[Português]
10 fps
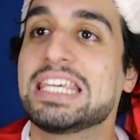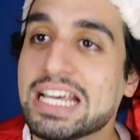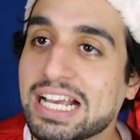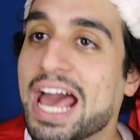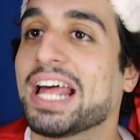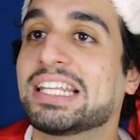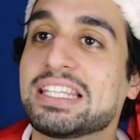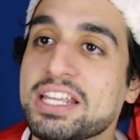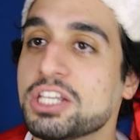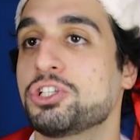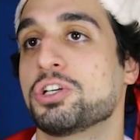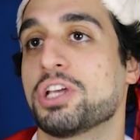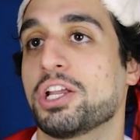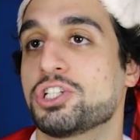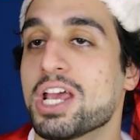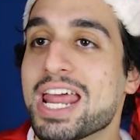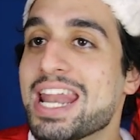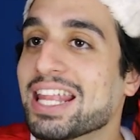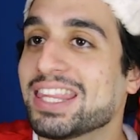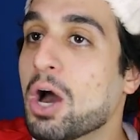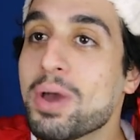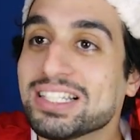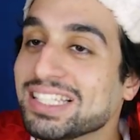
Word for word: que cara triste, gente. Natal é